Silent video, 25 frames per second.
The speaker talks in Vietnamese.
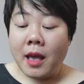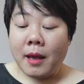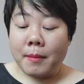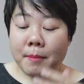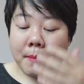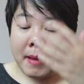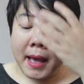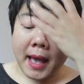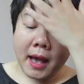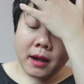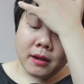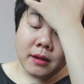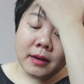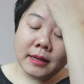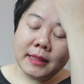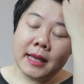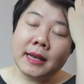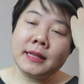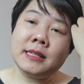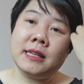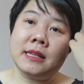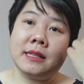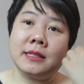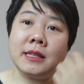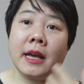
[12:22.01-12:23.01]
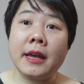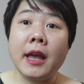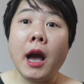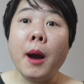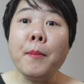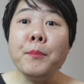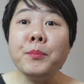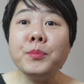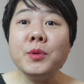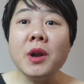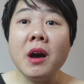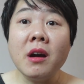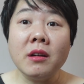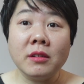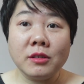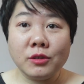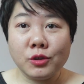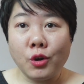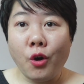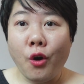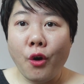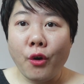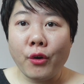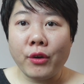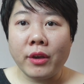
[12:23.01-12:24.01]
mà người ta chỉ dạy âm đơn
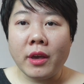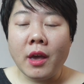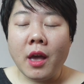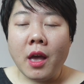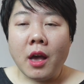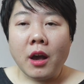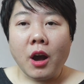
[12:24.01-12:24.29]
thôi